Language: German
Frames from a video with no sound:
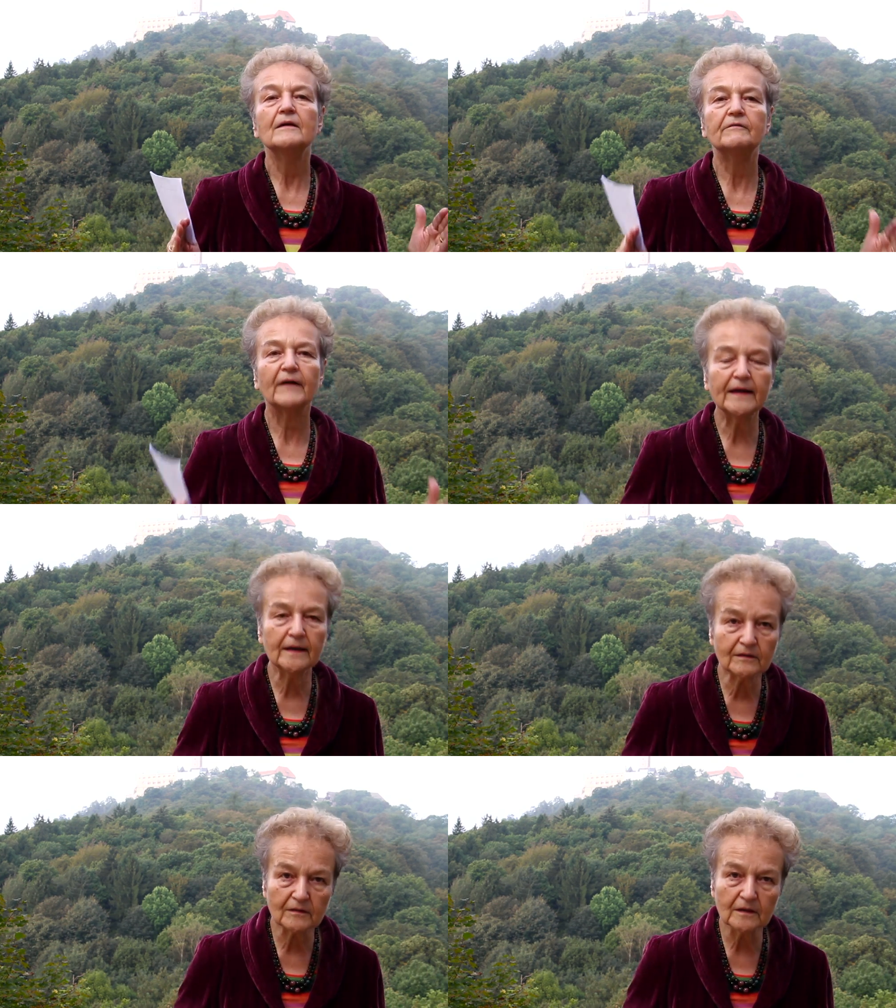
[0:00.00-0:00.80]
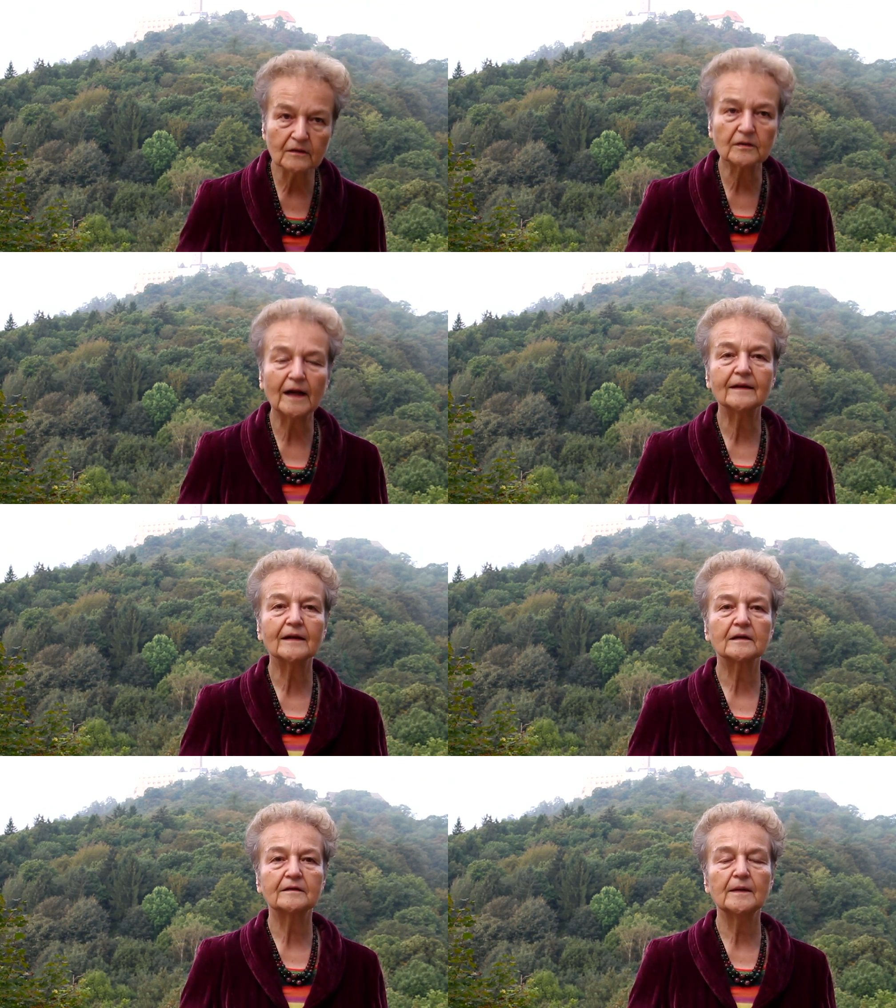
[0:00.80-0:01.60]
weit in das
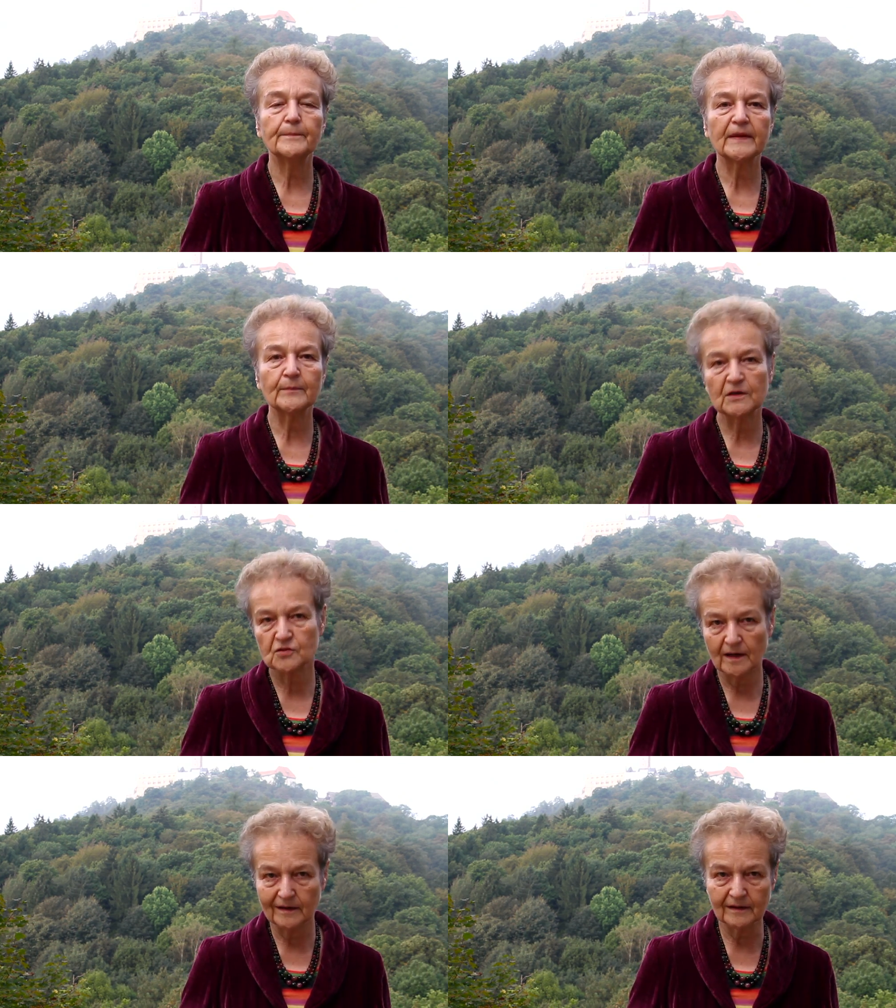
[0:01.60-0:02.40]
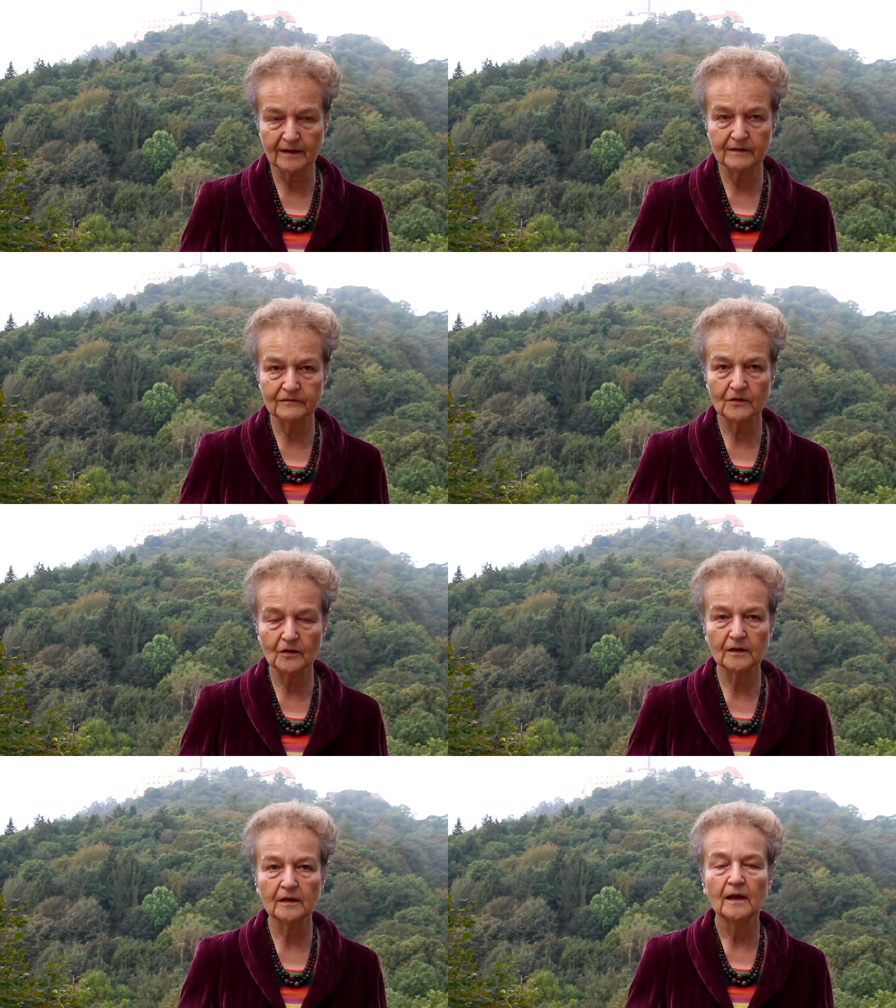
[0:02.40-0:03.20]
Alltagsleben der Menschen eingreifen
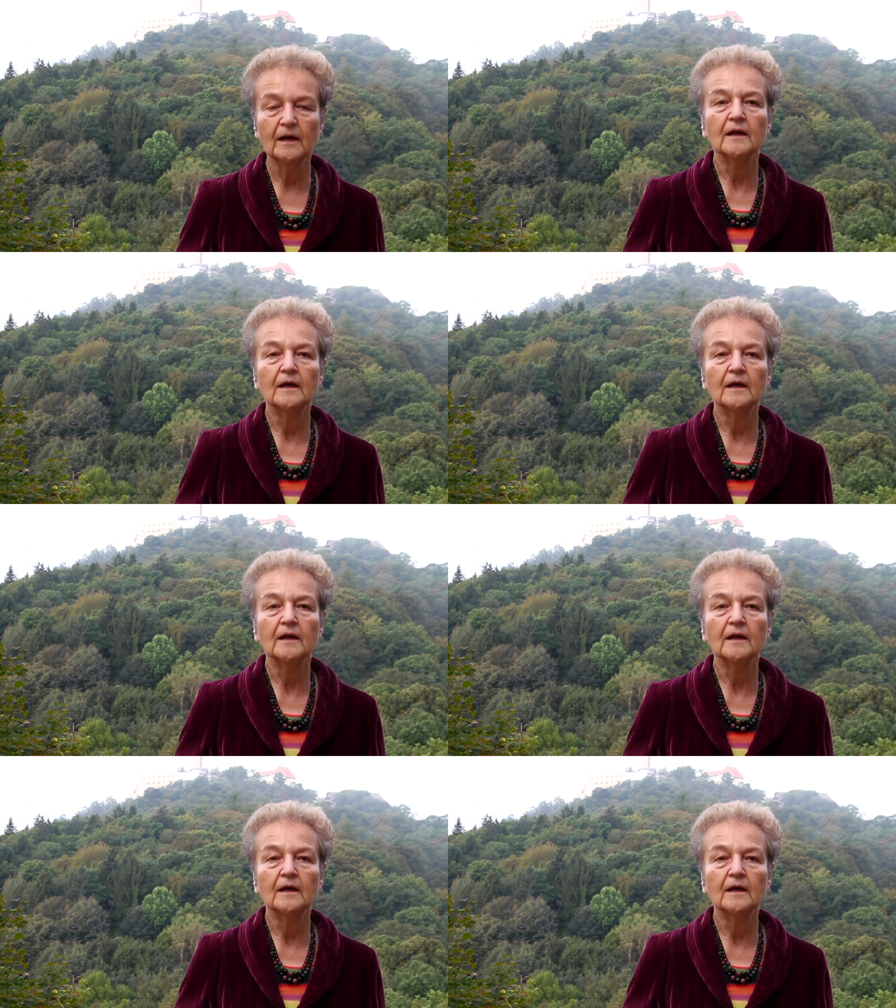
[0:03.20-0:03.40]
können.